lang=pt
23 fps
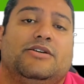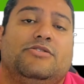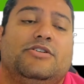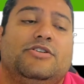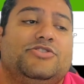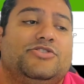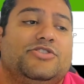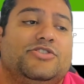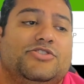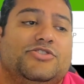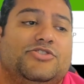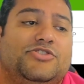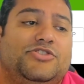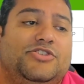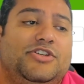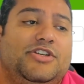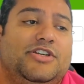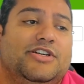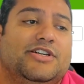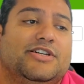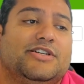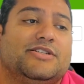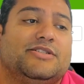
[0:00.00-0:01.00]
Loja
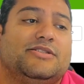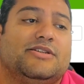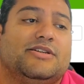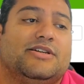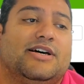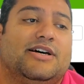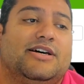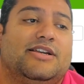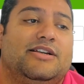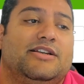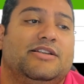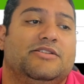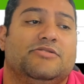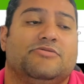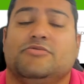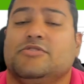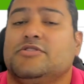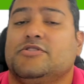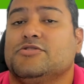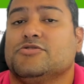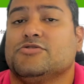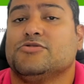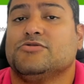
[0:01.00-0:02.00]
antiga, esse cara lindo
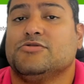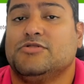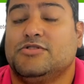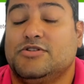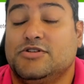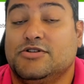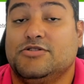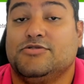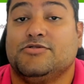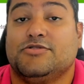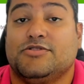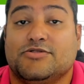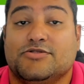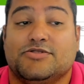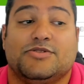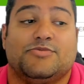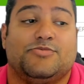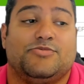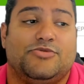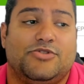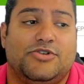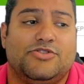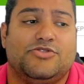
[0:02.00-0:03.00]
aqui sou eu, então
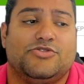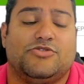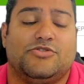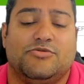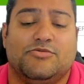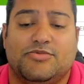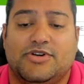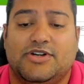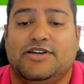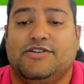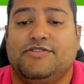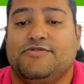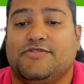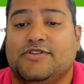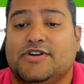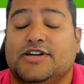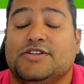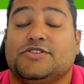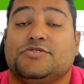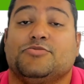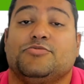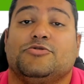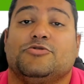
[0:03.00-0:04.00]
você pode comprar e
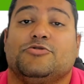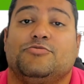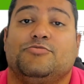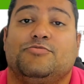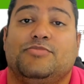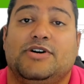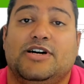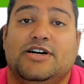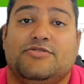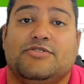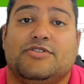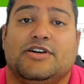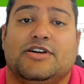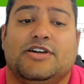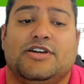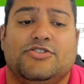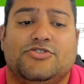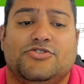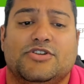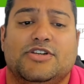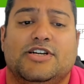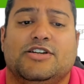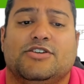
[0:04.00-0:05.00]
ficar despreocupado que a
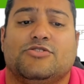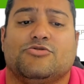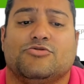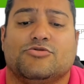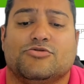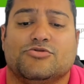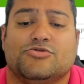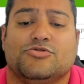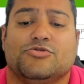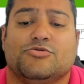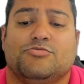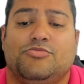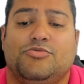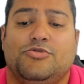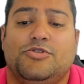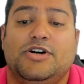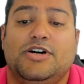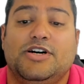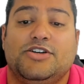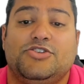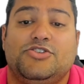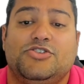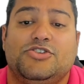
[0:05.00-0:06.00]
gente dá todo o
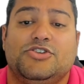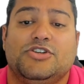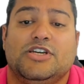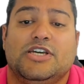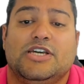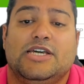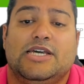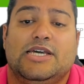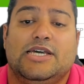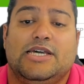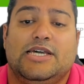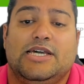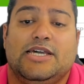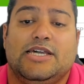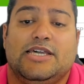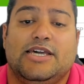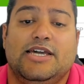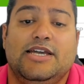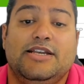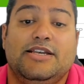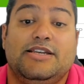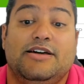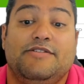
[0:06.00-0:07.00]
suporte.
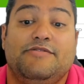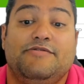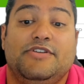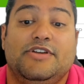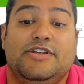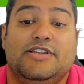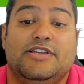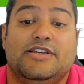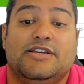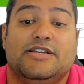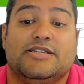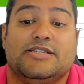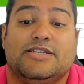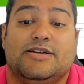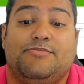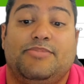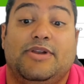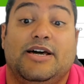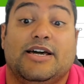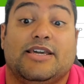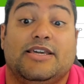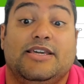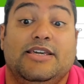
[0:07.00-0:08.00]
Quem está vendendo essa
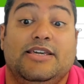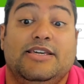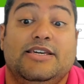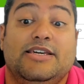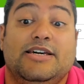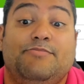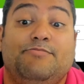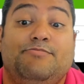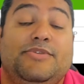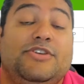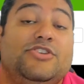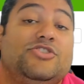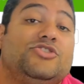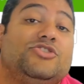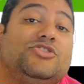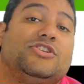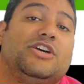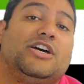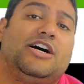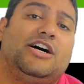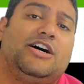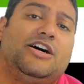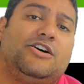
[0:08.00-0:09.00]
plaquinha é a
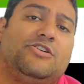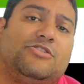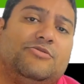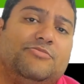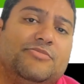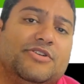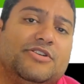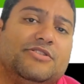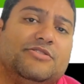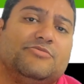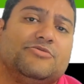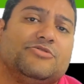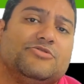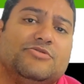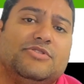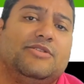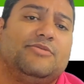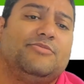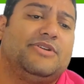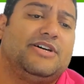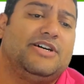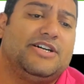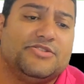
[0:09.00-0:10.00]
Pichal. Mandamos um
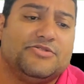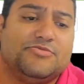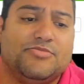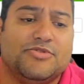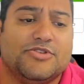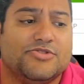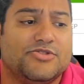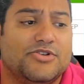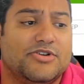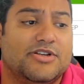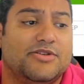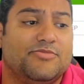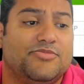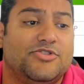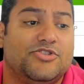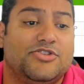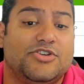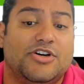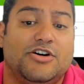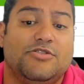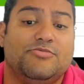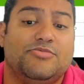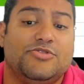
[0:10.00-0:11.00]
abraço, pessoal da
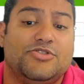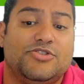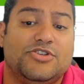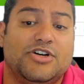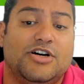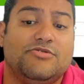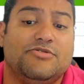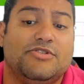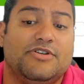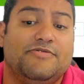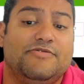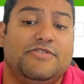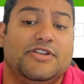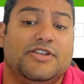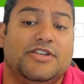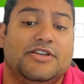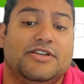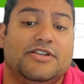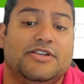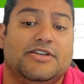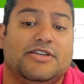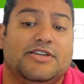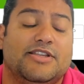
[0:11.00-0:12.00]
Pichal. A Pichal está
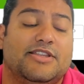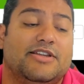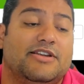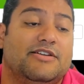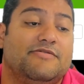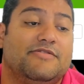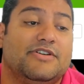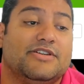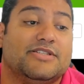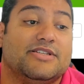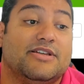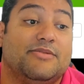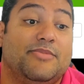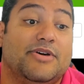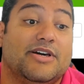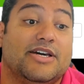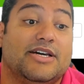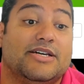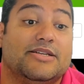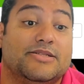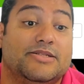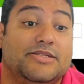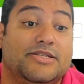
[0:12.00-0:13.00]
vendendo aqui através da
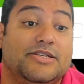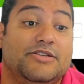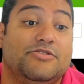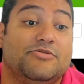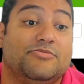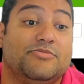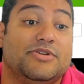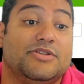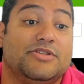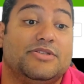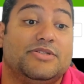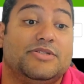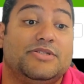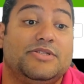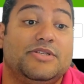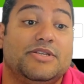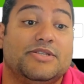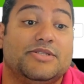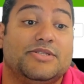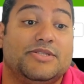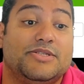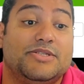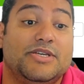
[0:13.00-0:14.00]
Magazine uma
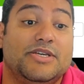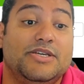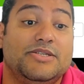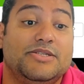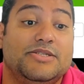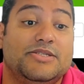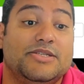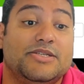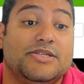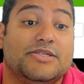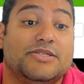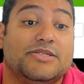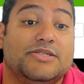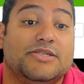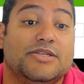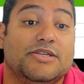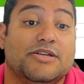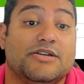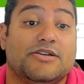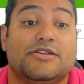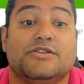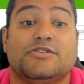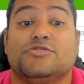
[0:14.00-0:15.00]

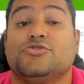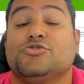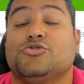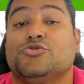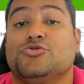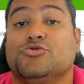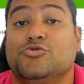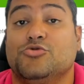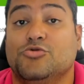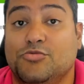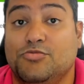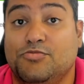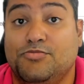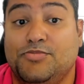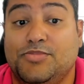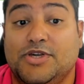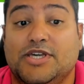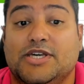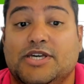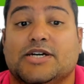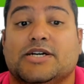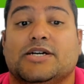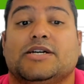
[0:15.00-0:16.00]
1660
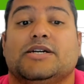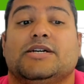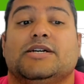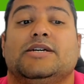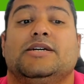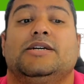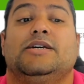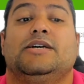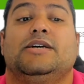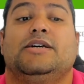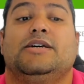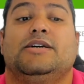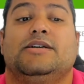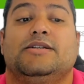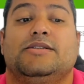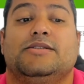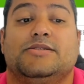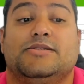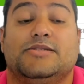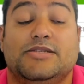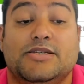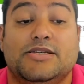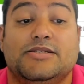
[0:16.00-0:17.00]
Super.
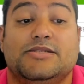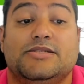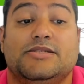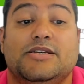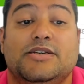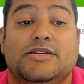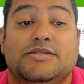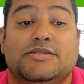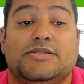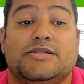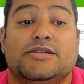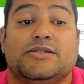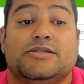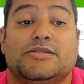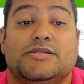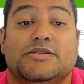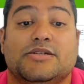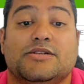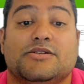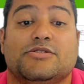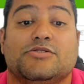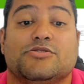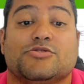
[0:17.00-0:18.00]

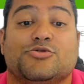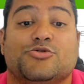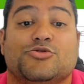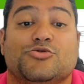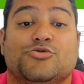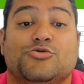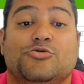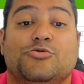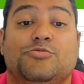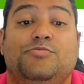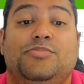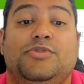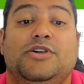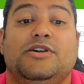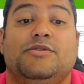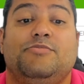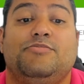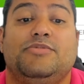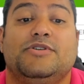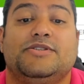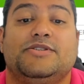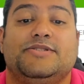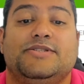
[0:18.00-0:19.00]
1660 Super
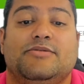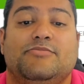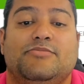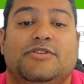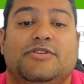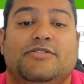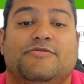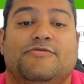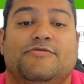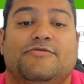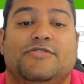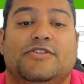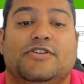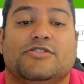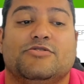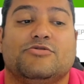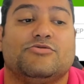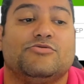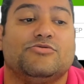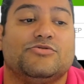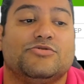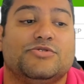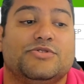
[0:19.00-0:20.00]
PCB
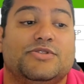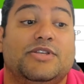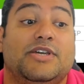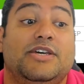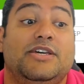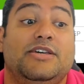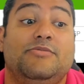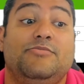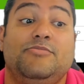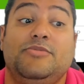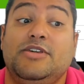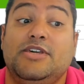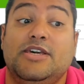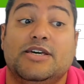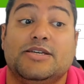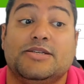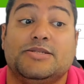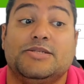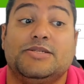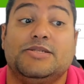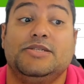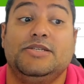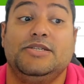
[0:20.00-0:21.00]
Ventos da
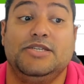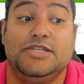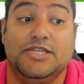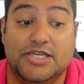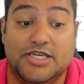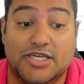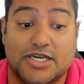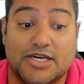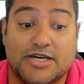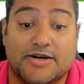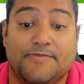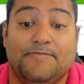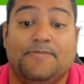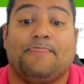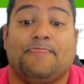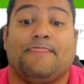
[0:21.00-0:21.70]
MSI.